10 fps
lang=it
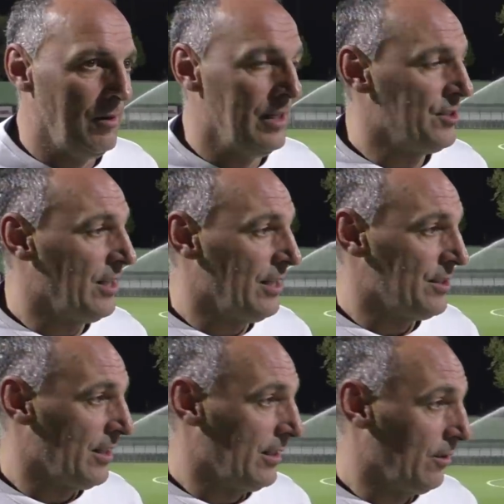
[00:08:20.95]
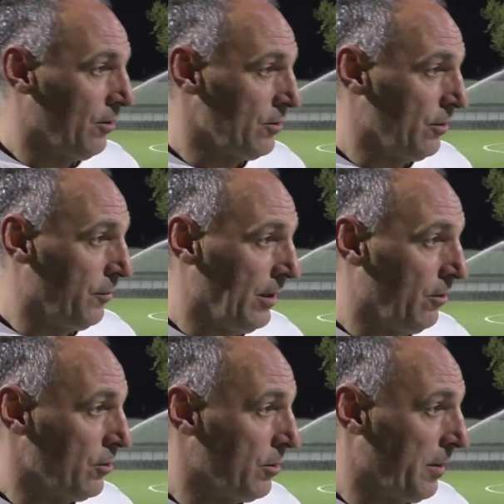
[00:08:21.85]
quelle stage ad agosto, fino ad
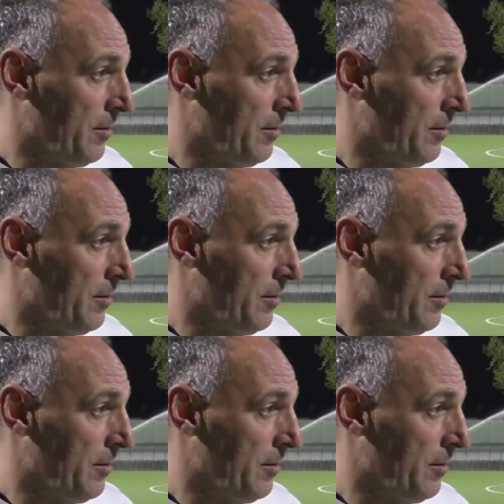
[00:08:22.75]
agosto,